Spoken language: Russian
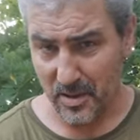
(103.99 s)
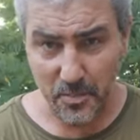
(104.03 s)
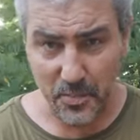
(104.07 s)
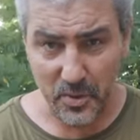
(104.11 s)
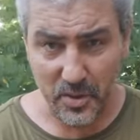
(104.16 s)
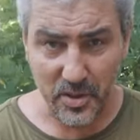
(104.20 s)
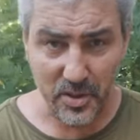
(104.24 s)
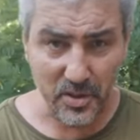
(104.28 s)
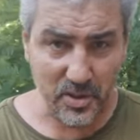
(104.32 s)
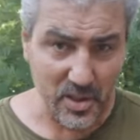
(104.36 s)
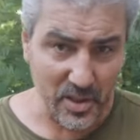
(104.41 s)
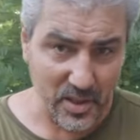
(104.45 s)

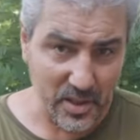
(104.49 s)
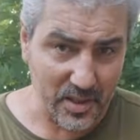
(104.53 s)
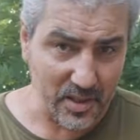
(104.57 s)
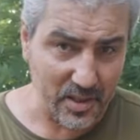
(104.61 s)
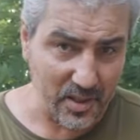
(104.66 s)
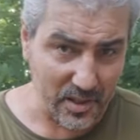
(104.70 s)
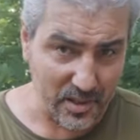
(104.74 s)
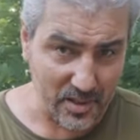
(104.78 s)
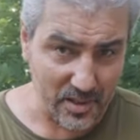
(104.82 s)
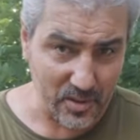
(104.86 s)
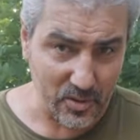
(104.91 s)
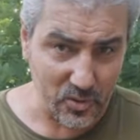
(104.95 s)
перешли
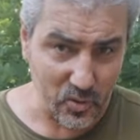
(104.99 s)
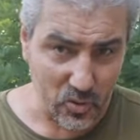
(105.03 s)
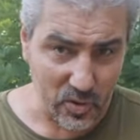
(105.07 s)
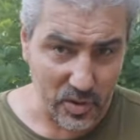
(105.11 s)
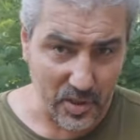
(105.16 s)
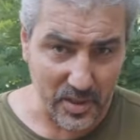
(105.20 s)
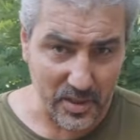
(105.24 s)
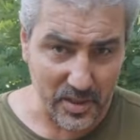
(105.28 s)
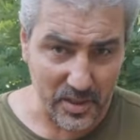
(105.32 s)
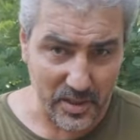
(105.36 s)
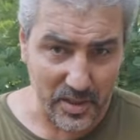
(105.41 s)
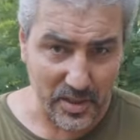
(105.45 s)
границу с
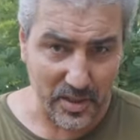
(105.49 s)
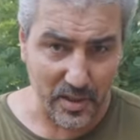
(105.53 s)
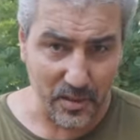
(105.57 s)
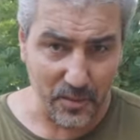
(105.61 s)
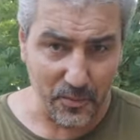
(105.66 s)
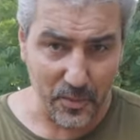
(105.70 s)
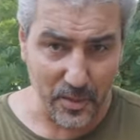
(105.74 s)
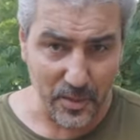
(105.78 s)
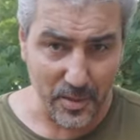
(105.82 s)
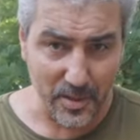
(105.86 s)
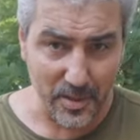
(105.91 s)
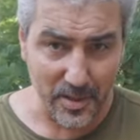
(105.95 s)
Российской
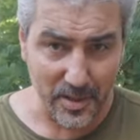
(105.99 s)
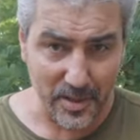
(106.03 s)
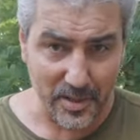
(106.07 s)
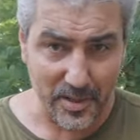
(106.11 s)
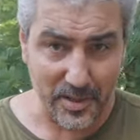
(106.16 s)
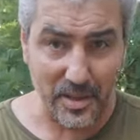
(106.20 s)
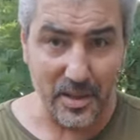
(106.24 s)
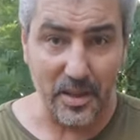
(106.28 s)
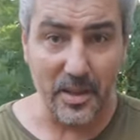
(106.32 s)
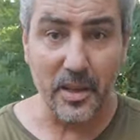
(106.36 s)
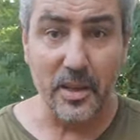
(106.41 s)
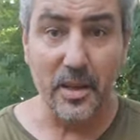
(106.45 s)

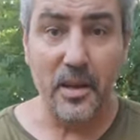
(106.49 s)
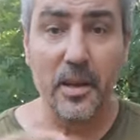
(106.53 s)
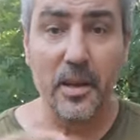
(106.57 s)
Федерацией